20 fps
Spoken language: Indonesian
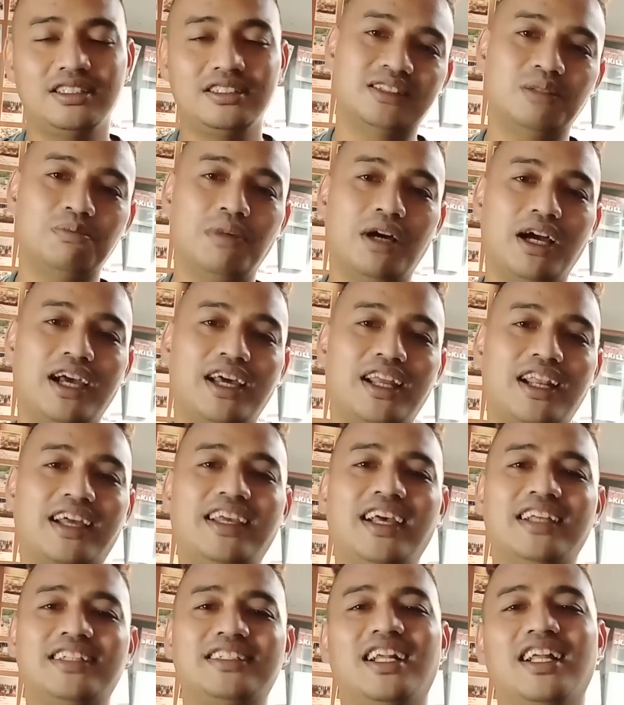sebagai
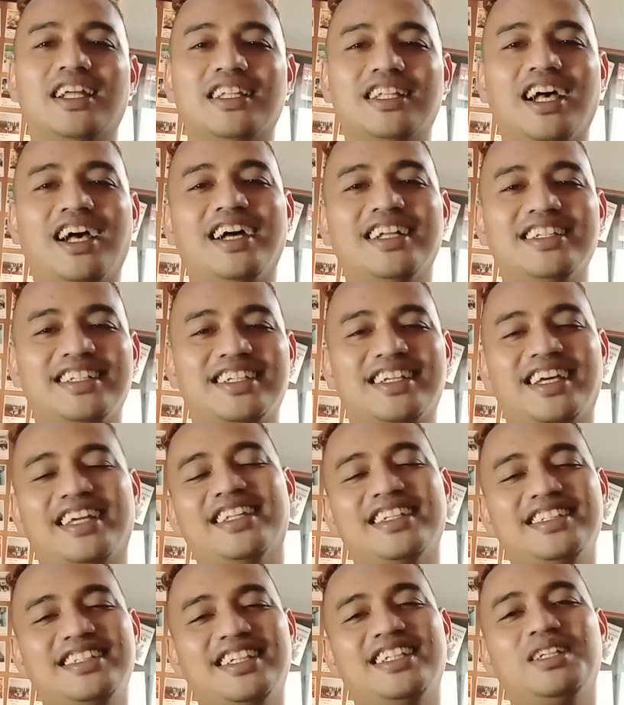rakyat jelata Jakarta
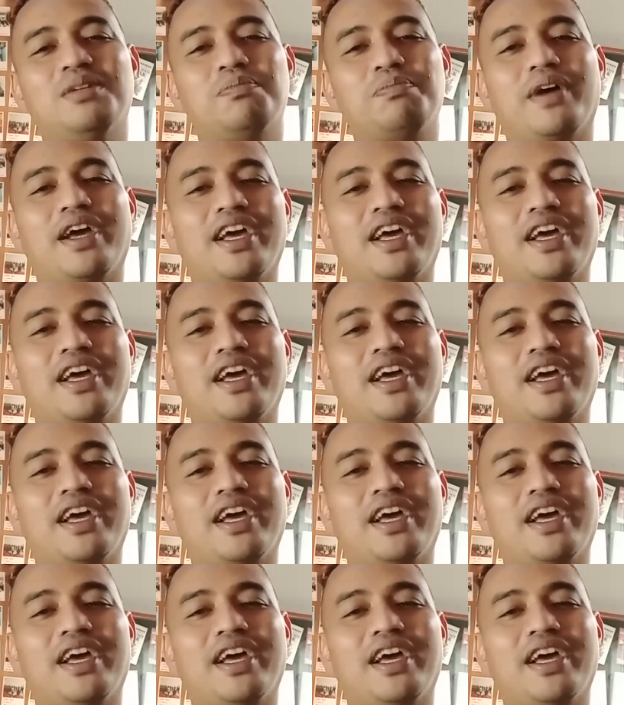kita jadinya